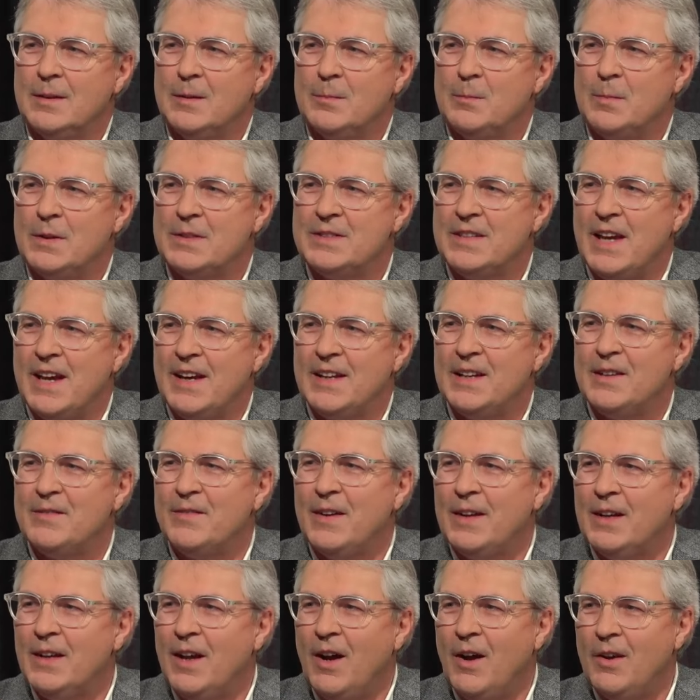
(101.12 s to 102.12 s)
bezeichnet,
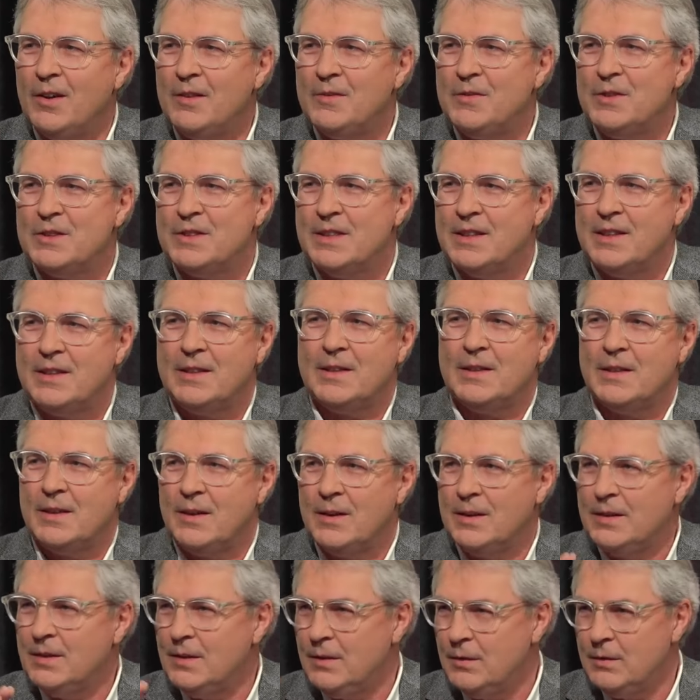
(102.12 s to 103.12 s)
weil an und für sich
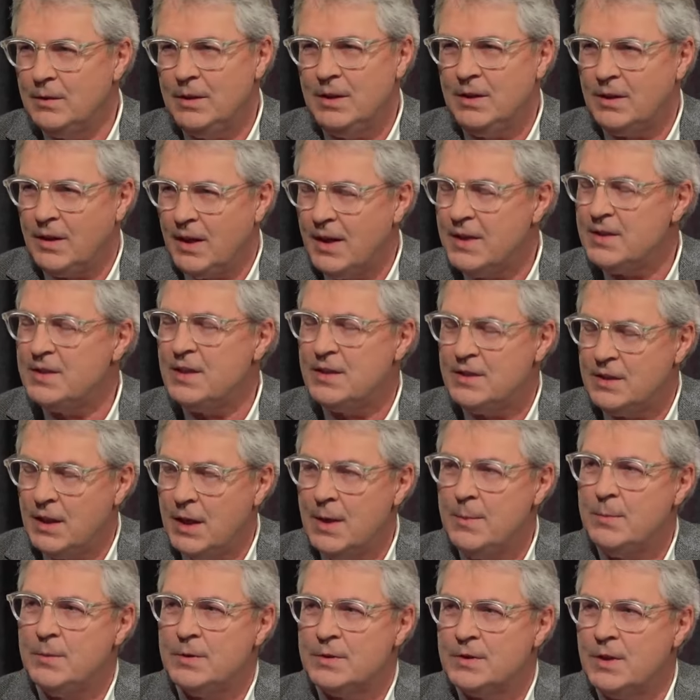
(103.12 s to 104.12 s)
nicht
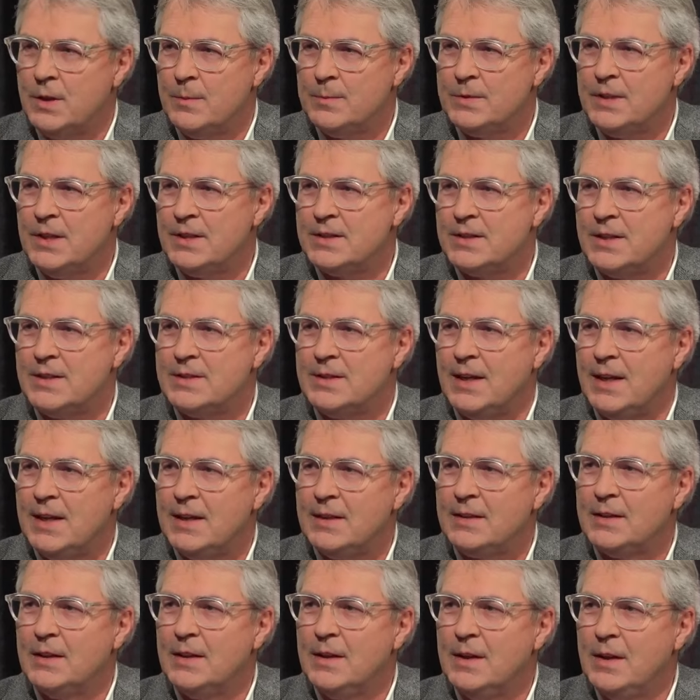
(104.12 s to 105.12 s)
rechtsextrem, das haben Sie jetzt gesagt,